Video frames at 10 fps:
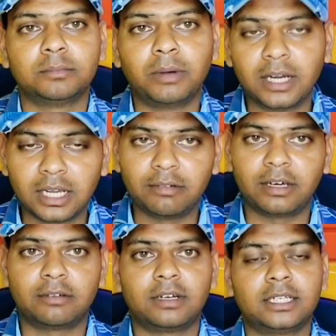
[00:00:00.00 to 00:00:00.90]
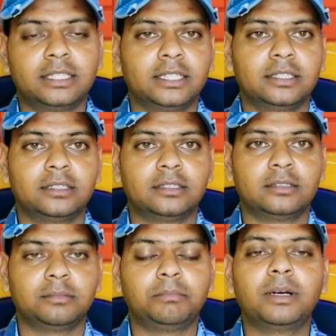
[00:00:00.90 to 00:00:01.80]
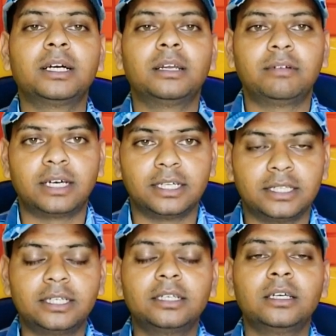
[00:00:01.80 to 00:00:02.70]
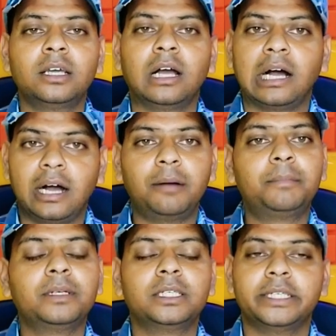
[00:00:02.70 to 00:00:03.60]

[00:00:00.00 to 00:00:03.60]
मंगलवार वाले दिन मंगलवार दिन आप